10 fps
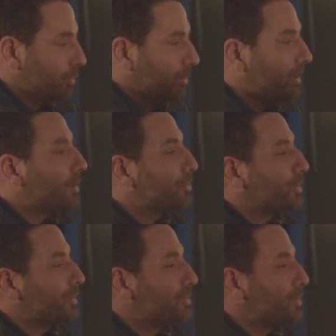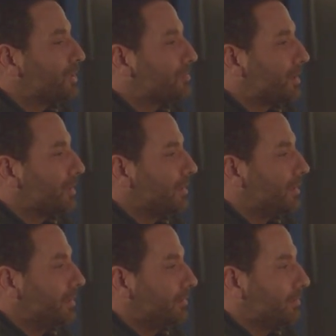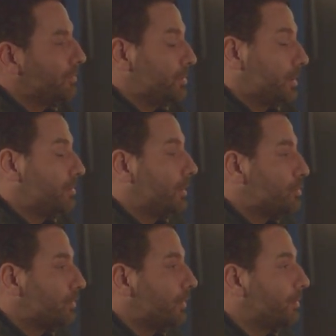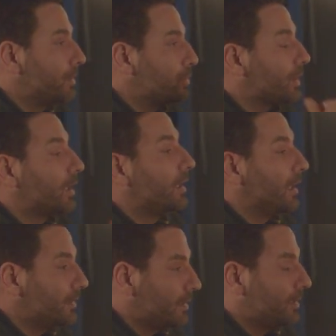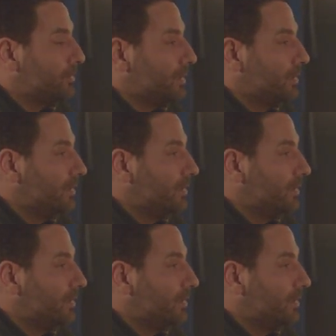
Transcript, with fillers: وبتقرر تروح تتجوز مره ثانيه وبصير بدها تشوف البنت وتاخذها لعندها كمان